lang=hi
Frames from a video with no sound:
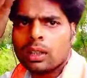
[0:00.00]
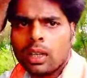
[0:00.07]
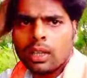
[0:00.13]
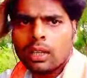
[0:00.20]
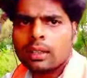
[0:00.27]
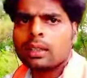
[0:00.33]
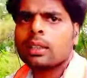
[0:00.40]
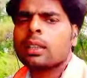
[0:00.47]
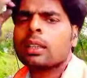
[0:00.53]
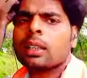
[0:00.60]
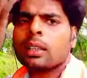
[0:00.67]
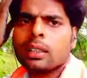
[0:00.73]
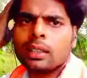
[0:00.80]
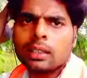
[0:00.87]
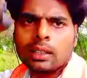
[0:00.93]
धान की
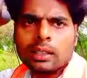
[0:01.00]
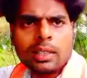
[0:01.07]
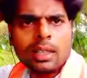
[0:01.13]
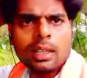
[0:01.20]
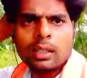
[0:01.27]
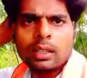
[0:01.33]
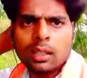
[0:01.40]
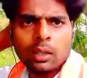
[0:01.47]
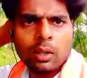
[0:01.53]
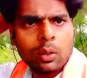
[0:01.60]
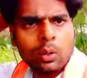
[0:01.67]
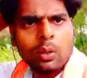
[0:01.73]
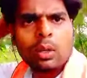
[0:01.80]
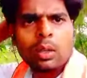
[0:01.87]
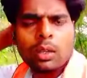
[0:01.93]
खेती की जा रही है
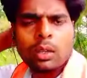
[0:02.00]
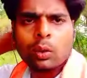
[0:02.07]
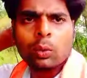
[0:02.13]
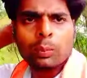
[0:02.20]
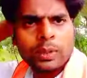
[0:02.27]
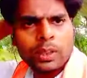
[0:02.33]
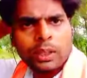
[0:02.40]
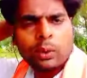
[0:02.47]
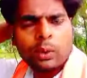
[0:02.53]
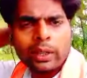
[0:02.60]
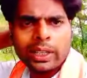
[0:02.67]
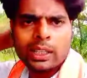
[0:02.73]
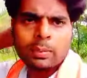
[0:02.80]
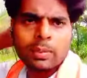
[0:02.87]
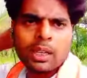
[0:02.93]
और रोपनी
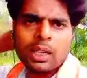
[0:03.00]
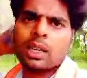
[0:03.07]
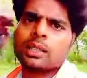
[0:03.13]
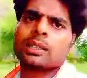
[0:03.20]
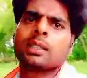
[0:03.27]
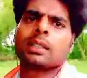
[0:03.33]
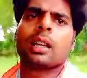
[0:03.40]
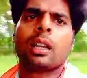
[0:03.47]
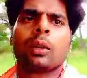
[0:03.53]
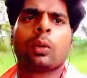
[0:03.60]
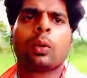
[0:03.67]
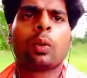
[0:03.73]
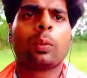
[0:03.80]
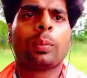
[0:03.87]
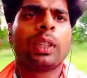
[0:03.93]
लोग किस प्रकार से धान
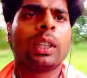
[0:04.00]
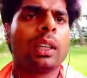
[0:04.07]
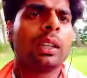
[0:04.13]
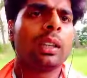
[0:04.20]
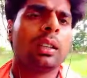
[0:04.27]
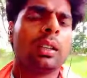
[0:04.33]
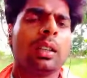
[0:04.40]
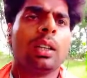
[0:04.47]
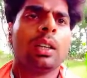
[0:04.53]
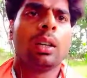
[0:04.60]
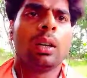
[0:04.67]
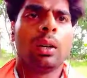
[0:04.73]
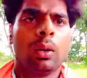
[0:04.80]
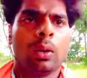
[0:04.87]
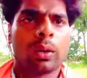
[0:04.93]
को रोपती है
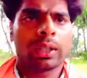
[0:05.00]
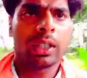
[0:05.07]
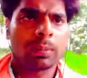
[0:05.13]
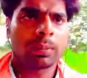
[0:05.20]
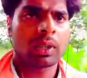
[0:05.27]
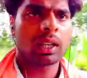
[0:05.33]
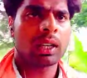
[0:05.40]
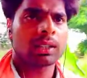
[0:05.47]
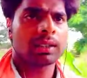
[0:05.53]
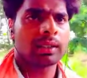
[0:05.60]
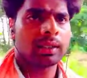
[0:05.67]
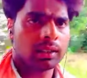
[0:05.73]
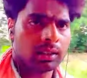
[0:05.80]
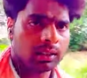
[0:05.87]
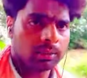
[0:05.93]
और किस प्रकार
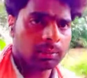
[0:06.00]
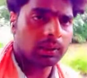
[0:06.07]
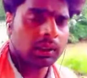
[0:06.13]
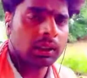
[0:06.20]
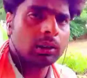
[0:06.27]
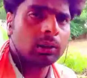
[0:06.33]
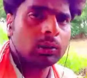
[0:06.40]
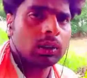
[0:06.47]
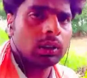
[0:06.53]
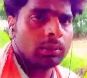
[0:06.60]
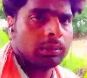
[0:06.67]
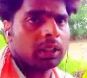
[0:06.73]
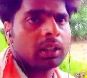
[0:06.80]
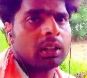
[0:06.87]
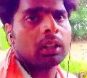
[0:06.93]
से बता दूँ कि
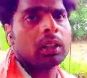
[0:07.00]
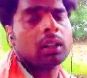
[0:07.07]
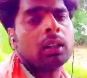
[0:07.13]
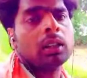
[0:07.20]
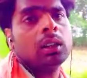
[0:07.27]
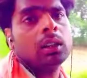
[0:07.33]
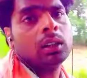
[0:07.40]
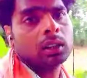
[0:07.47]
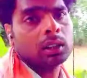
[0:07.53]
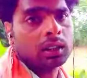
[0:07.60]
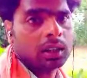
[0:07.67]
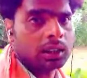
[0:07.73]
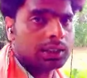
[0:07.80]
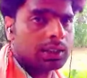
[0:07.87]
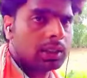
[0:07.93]
हमने कल
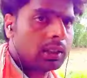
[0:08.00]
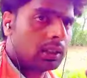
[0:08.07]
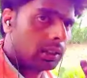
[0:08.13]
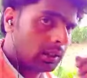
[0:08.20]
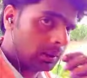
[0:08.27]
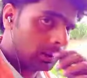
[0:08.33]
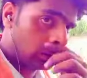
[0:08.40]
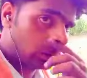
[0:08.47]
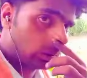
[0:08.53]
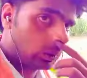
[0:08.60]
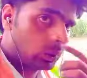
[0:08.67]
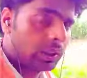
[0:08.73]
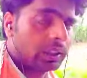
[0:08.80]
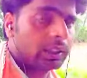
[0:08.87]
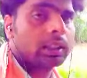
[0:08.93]
गाछी
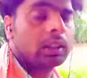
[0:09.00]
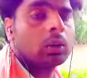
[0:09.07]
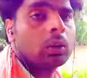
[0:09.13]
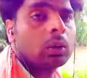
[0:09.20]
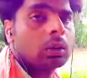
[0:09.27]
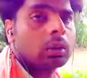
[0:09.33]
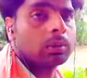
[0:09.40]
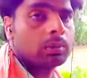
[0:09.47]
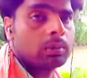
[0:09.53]
धोया था और